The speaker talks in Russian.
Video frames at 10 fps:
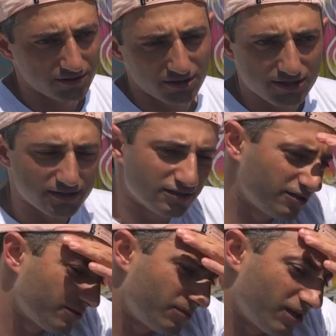Если
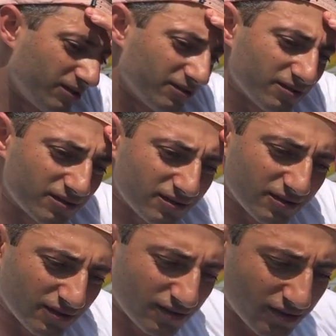это брать
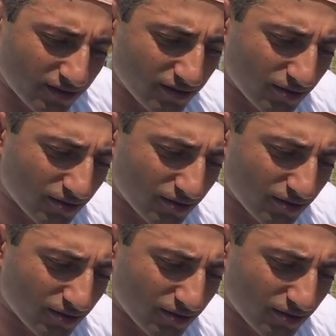э,